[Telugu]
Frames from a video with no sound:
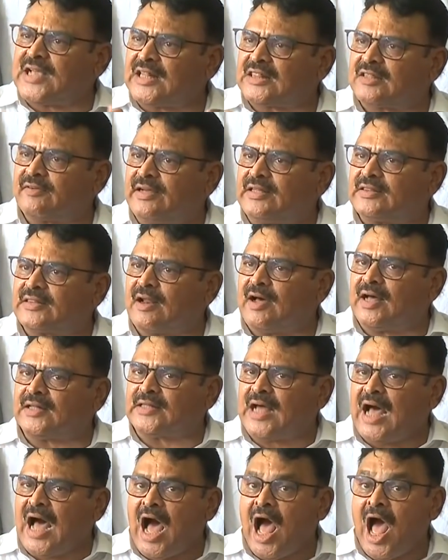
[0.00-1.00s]
హైకోర్టుకు
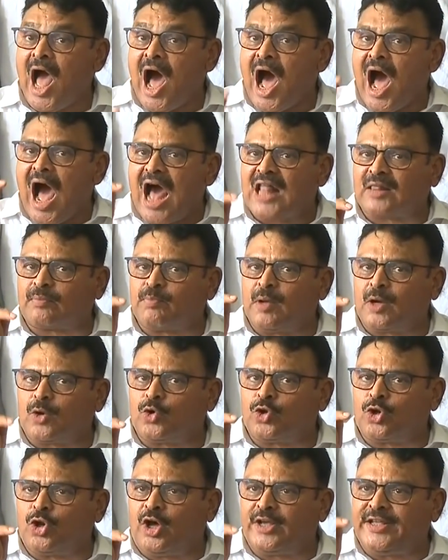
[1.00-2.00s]
తెలిపింది
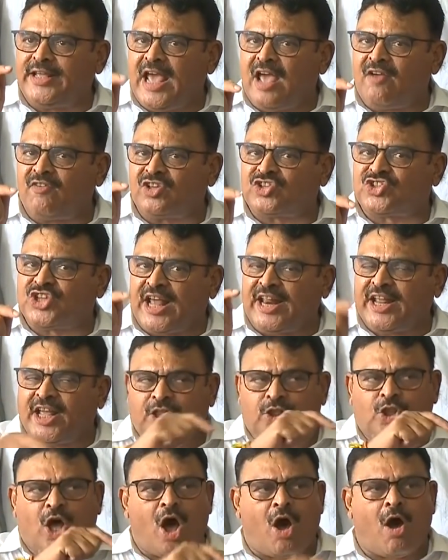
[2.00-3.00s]
అక్రమ మైనింగ్కు పాల్పడిన
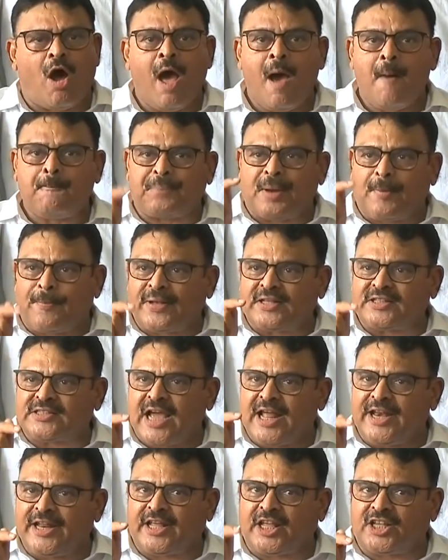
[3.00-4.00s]
వారిపై ఏం
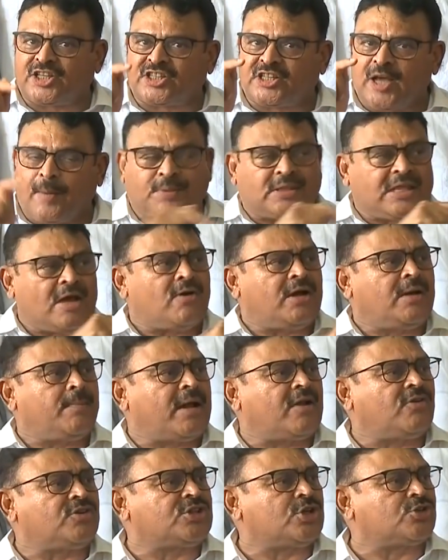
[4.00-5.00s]
చర్యలు తీసుకున్నారని
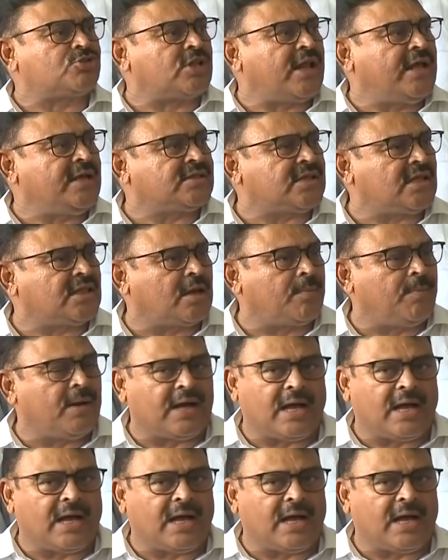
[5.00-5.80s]
హైకోర్టు ప్రశ్నించింది